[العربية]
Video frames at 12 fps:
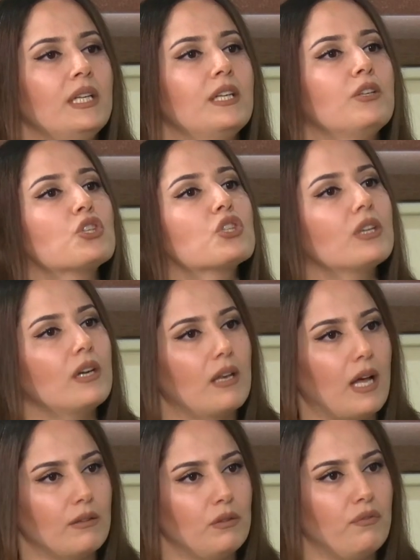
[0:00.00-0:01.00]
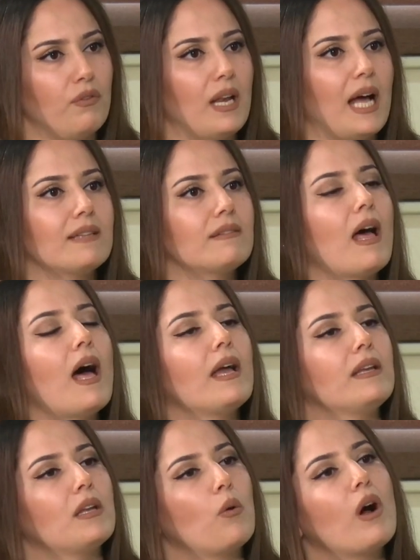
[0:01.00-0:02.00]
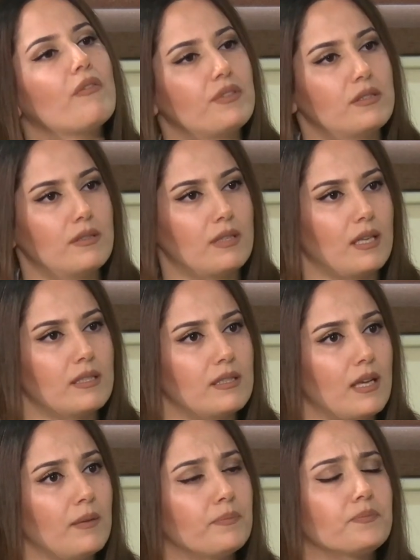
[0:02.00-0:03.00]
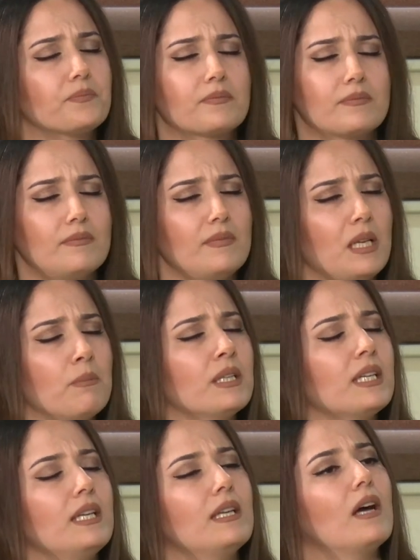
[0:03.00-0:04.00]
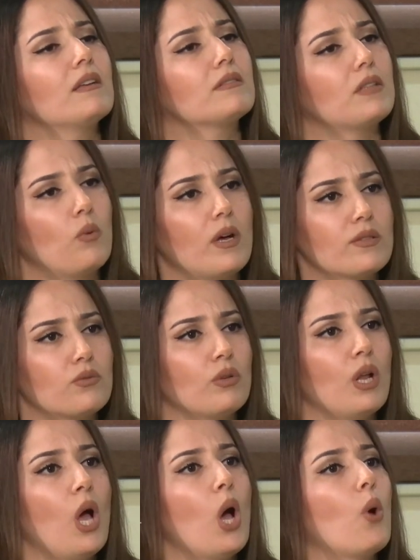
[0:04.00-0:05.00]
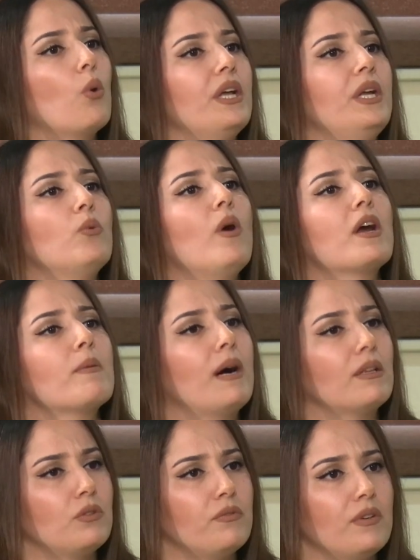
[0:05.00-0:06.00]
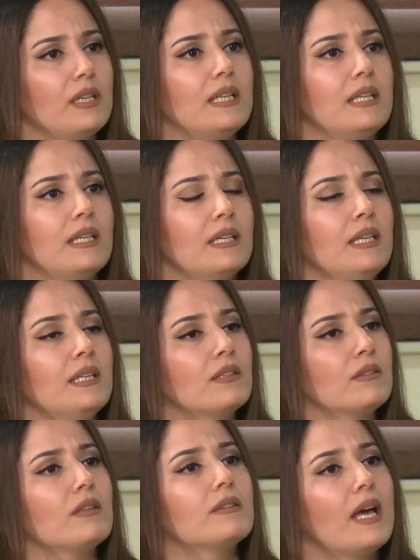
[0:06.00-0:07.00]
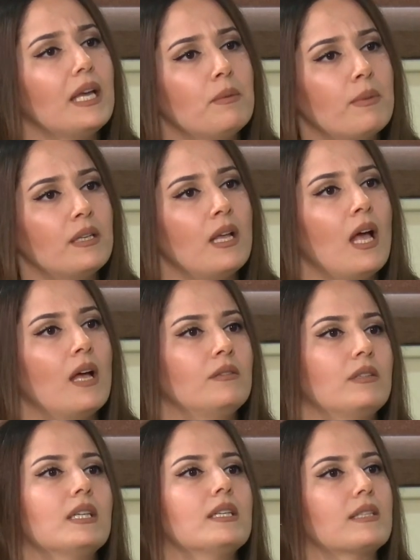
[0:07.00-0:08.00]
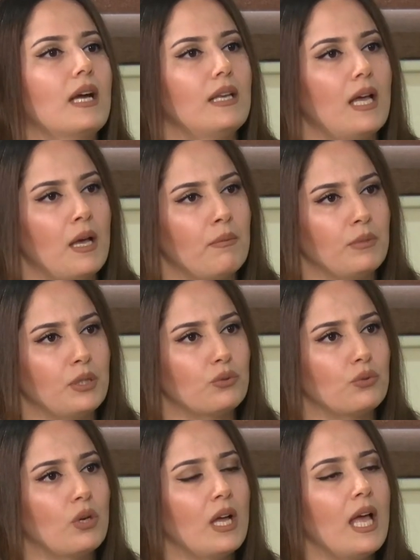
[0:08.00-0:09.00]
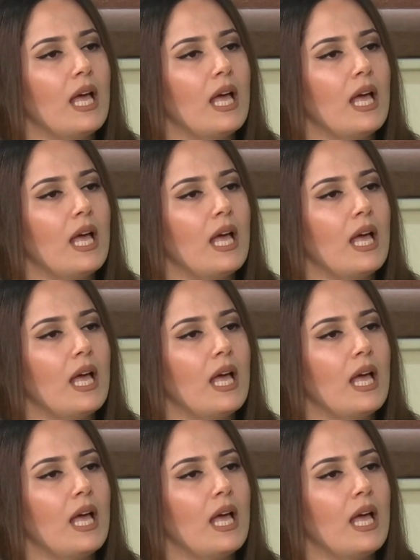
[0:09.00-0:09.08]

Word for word: نحن نشتغل على الطفل لحتى هاي النوافذ تتغذى من خلال التواصل والحوار مع الطفل اللي نحن نضل دائما نركز على اهميته